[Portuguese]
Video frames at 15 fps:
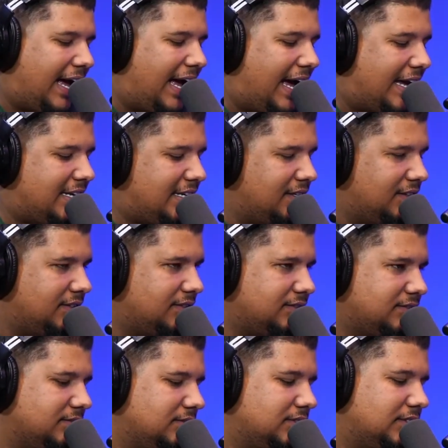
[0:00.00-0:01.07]
Aí,
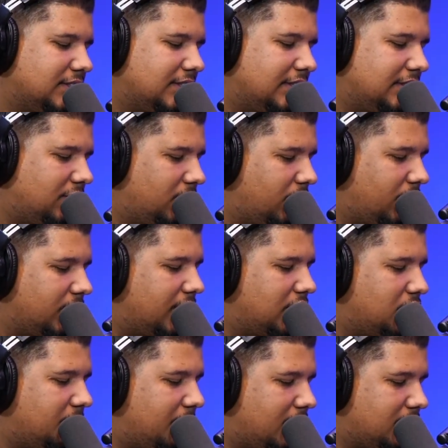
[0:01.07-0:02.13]
quando a
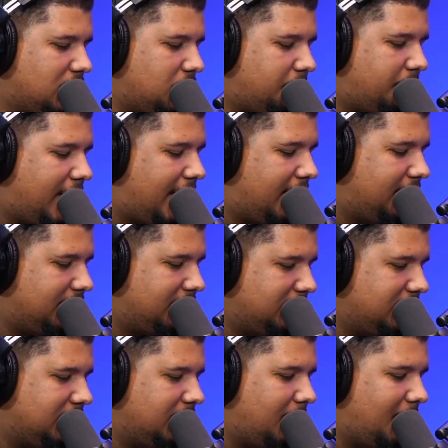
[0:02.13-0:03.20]
gente menos espera,
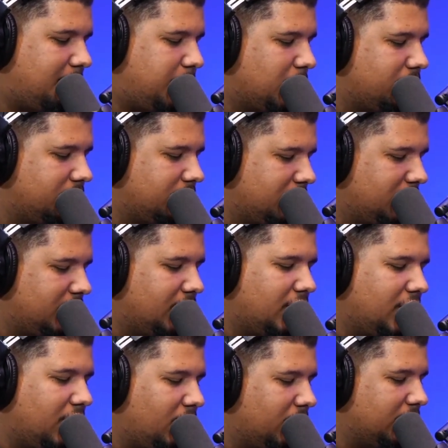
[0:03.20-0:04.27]
pum,
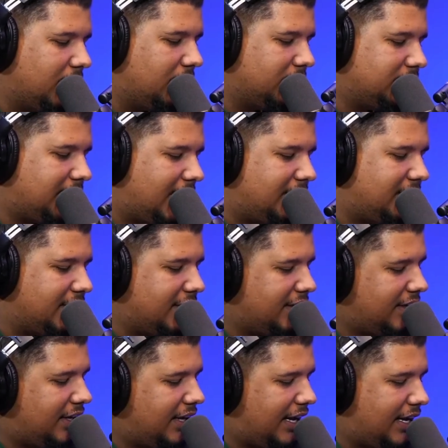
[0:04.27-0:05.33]
gol da Costa Rica.
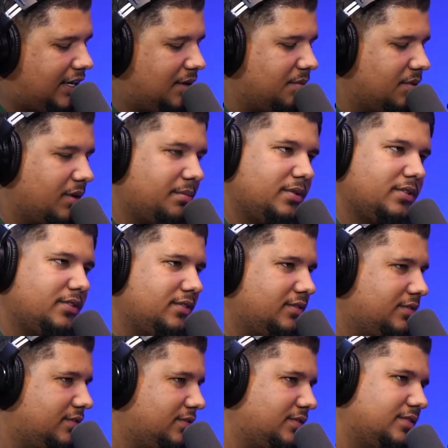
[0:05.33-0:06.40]
Aí, meu amigo,
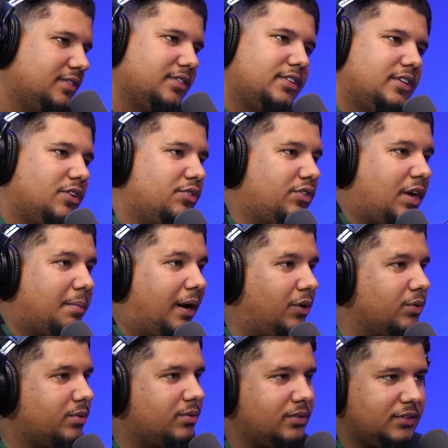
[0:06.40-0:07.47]
fiquei
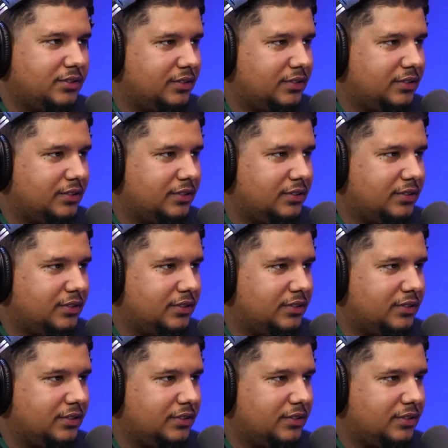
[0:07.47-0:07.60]
maluco.